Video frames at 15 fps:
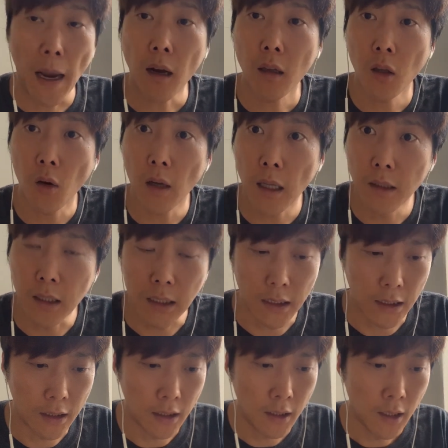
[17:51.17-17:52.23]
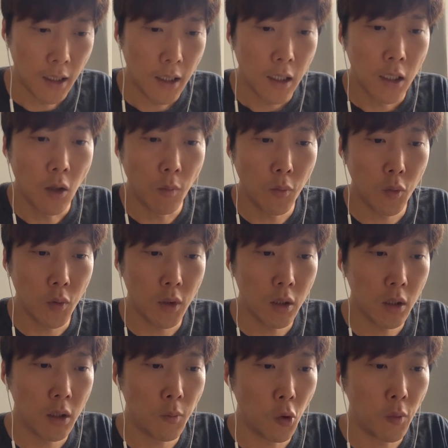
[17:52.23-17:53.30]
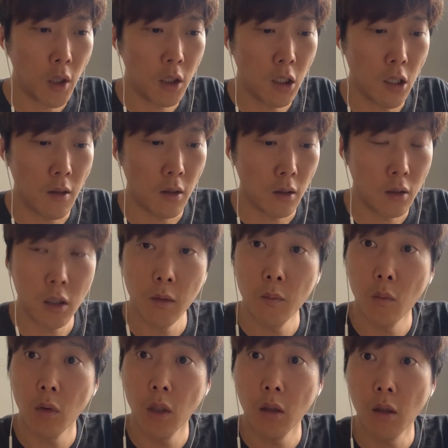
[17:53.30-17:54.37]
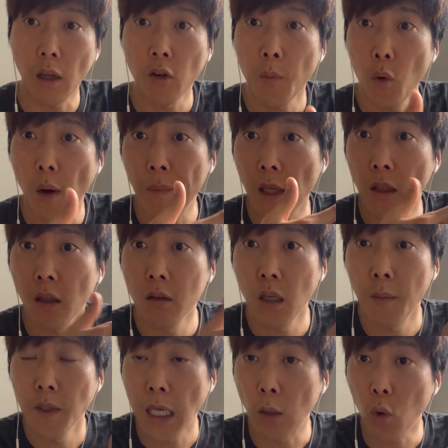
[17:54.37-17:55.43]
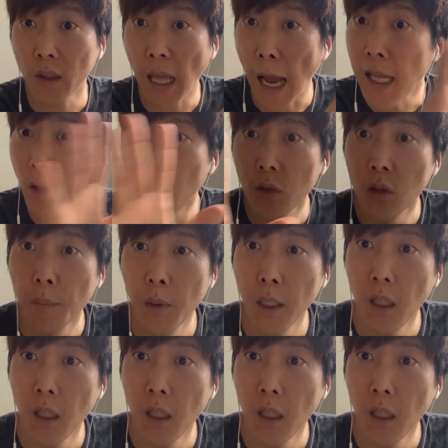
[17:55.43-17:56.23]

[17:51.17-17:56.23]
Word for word: 벡터라든지 이런 부분들 보면은 지금 그라스호퍼 웹사이트 들어가면 자료가 다 있거든요.